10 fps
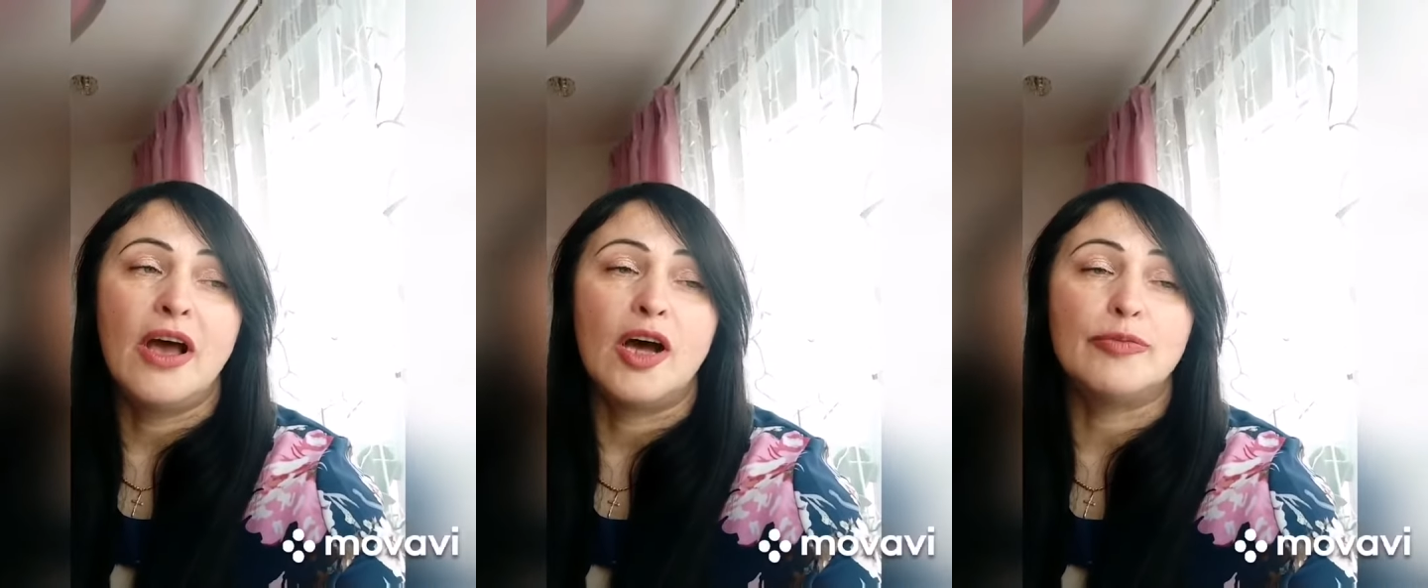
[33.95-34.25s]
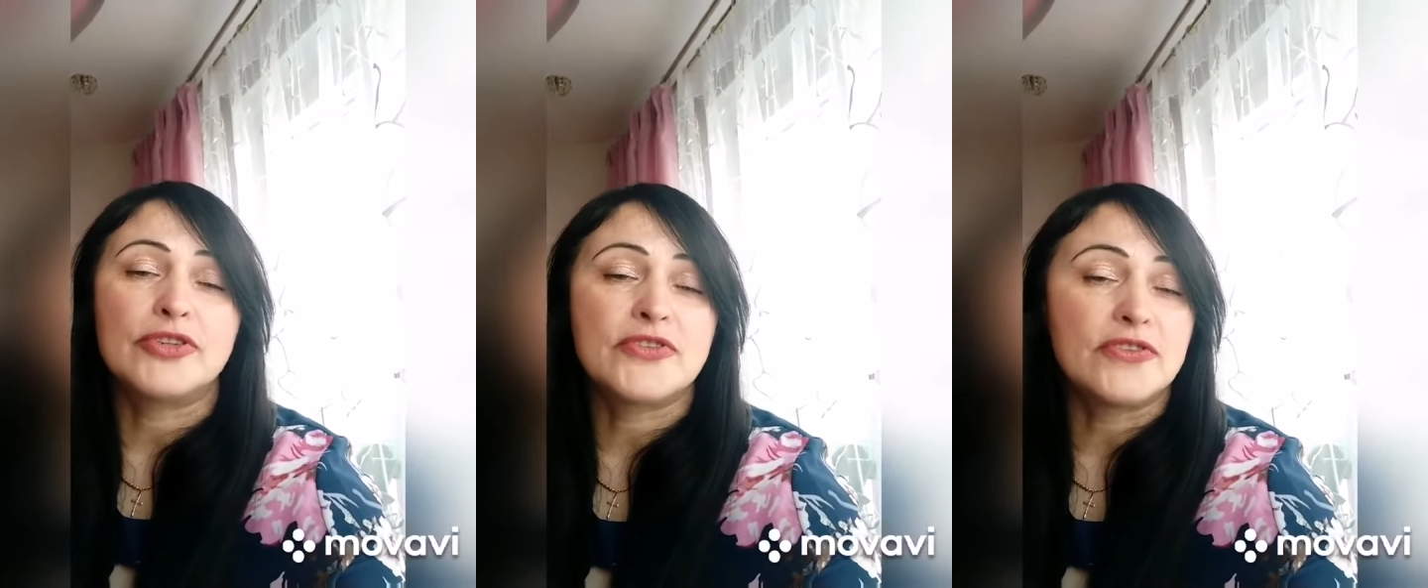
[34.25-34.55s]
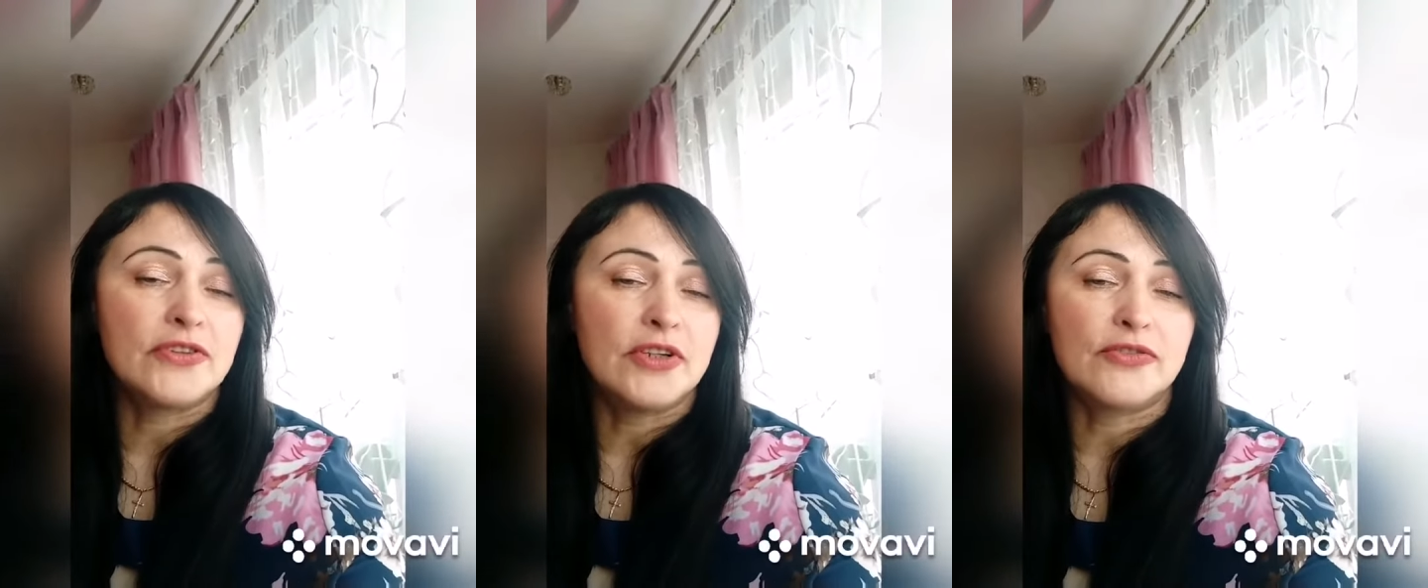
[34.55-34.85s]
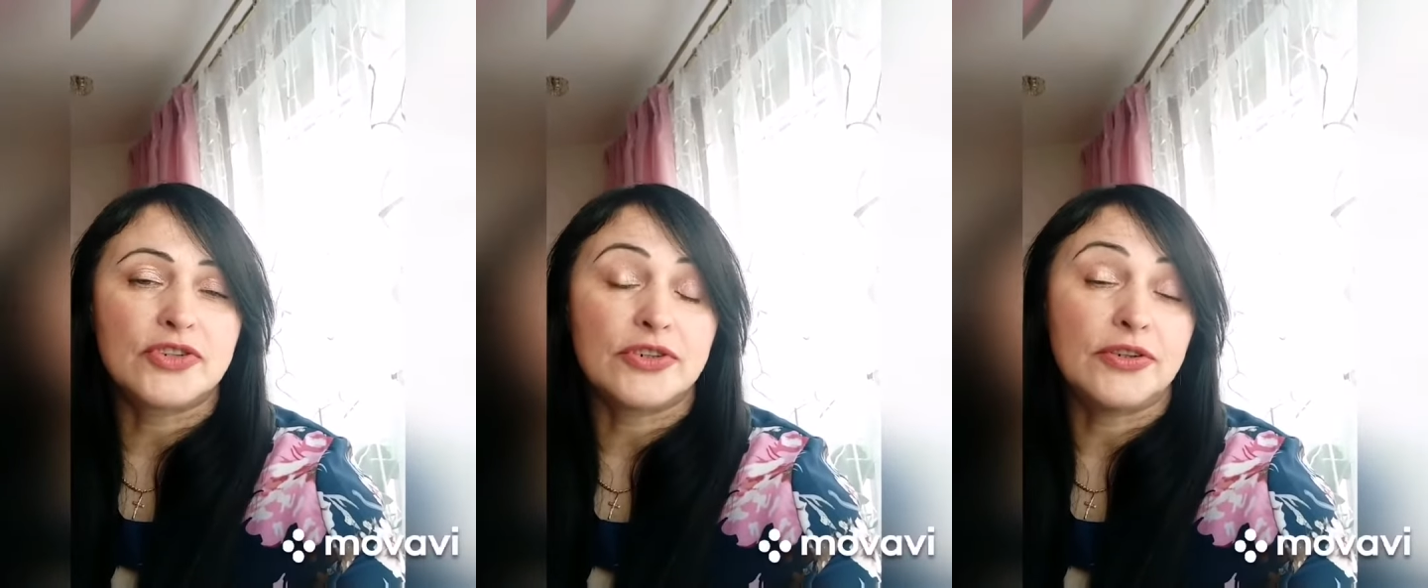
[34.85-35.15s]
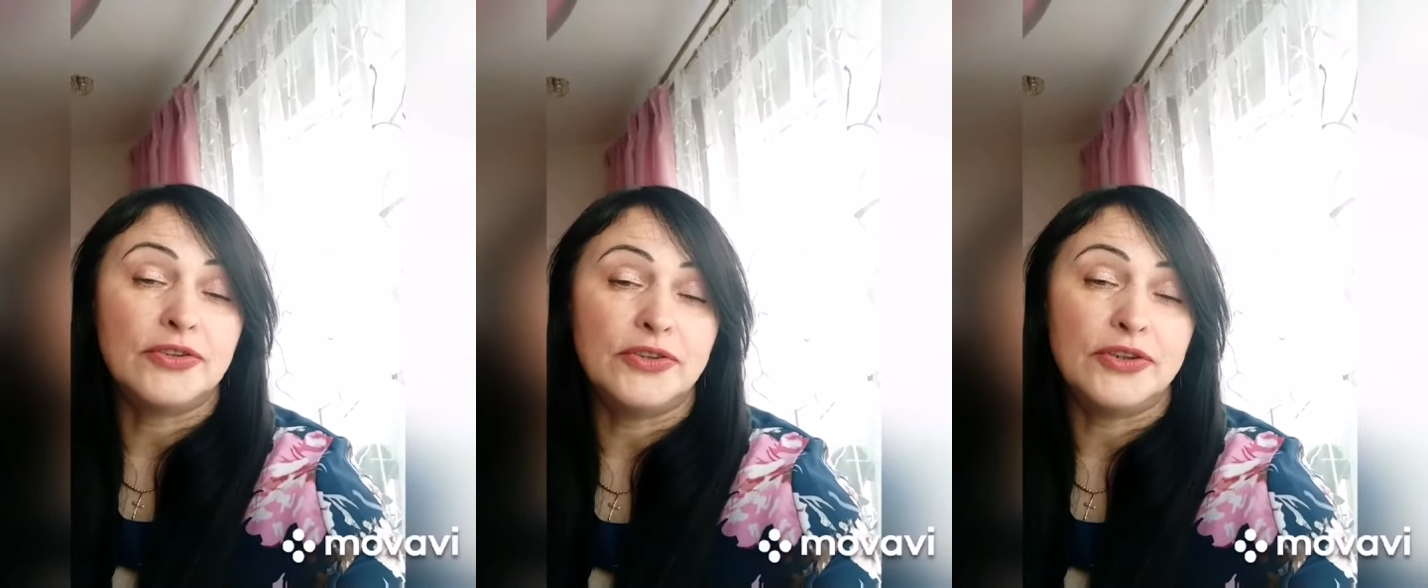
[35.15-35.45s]

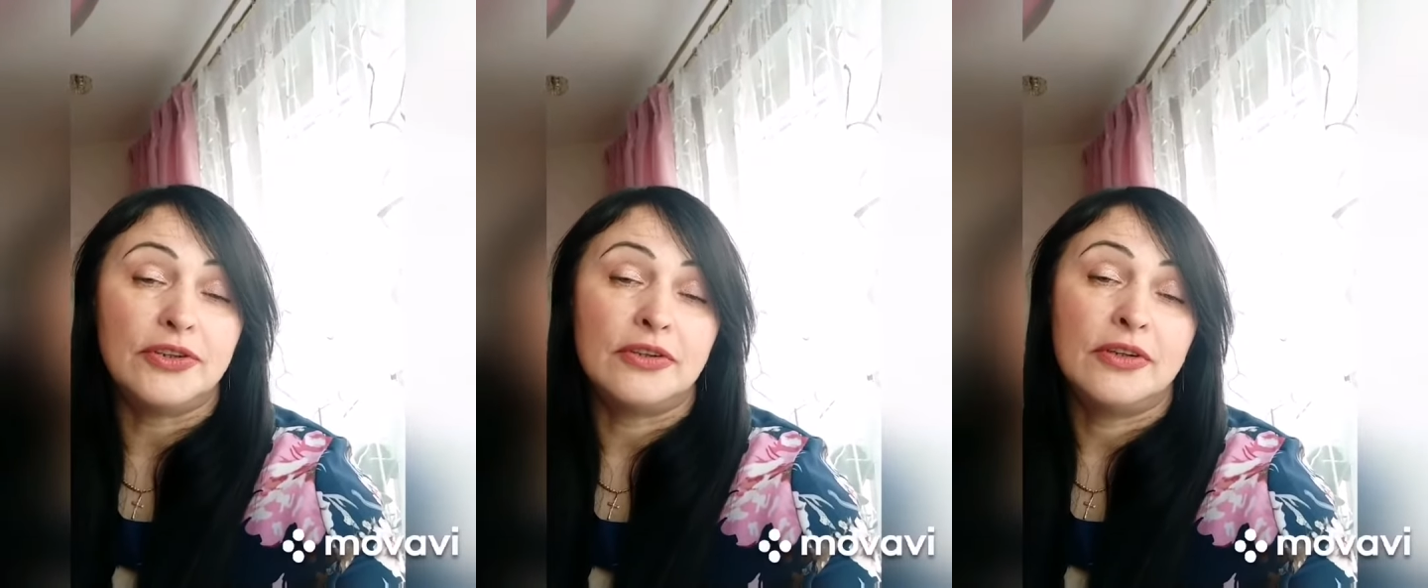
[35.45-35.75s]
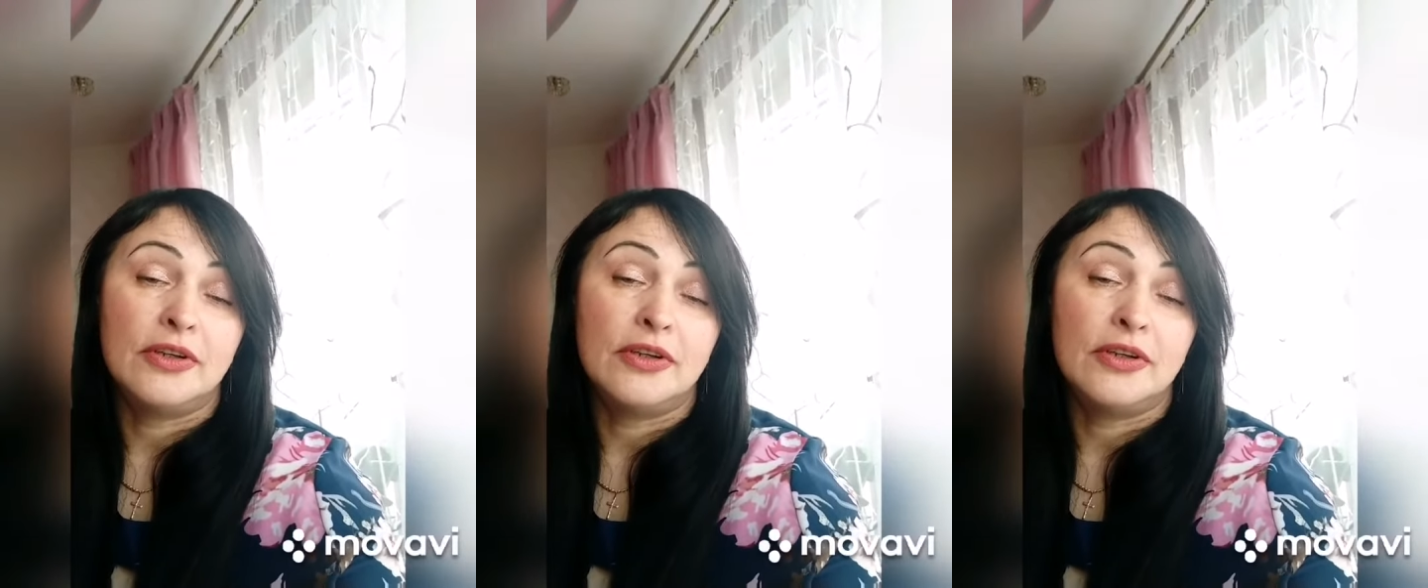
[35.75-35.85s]
Опостылевшие дни.